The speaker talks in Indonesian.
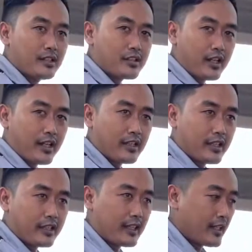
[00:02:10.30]
Sekarang
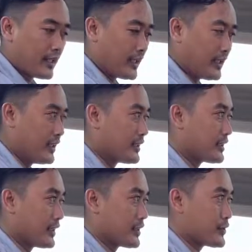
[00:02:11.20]
kita
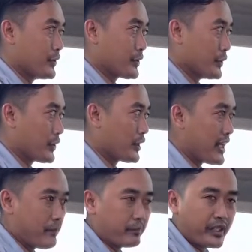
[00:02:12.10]
tes untuk
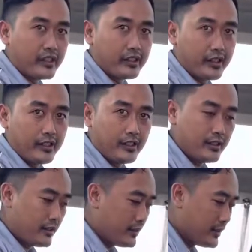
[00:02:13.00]
dumpingnya
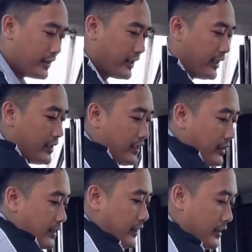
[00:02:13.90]
ya.
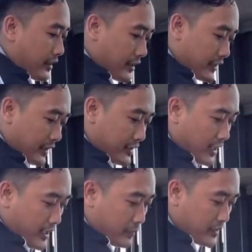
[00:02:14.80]
Kita nyalakan